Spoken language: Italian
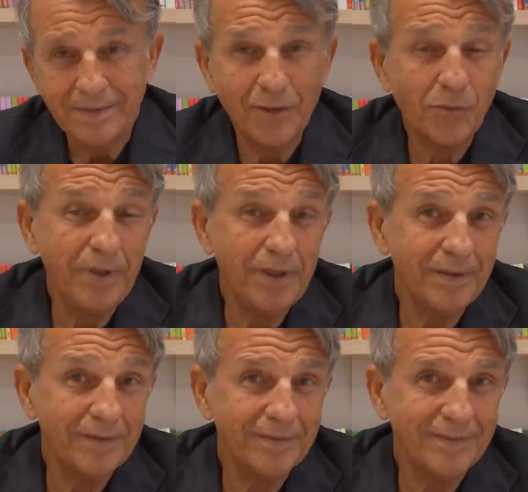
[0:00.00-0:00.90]
Da
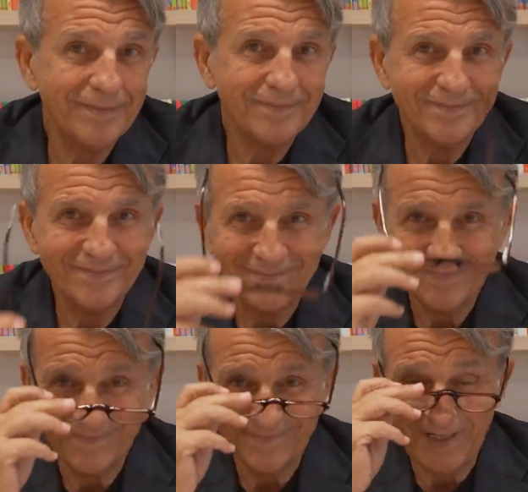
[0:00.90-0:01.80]
qui
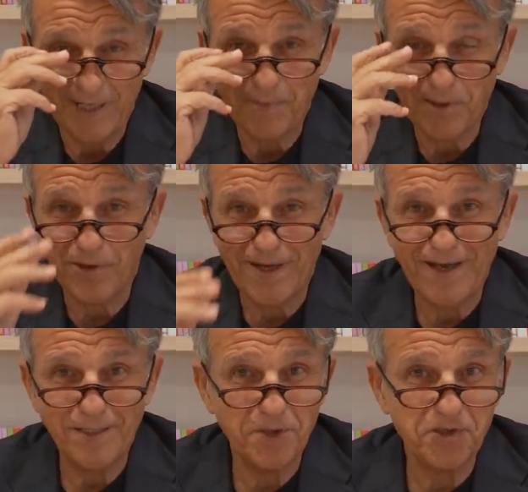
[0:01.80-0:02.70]
alla parola
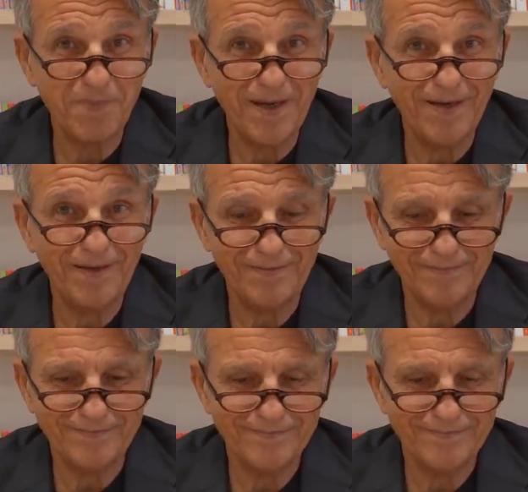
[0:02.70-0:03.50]
anima gemella,